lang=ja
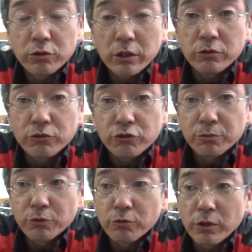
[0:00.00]

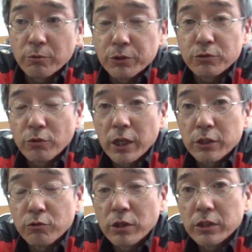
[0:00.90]
YouTube の動画を見ると
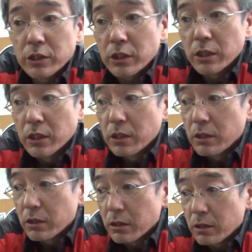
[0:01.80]
概要欄に、
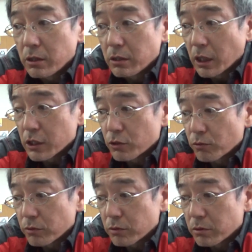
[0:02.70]
えー、
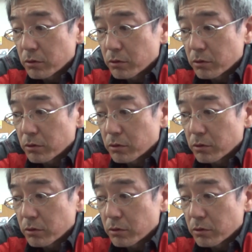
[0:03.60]
ダニゾン、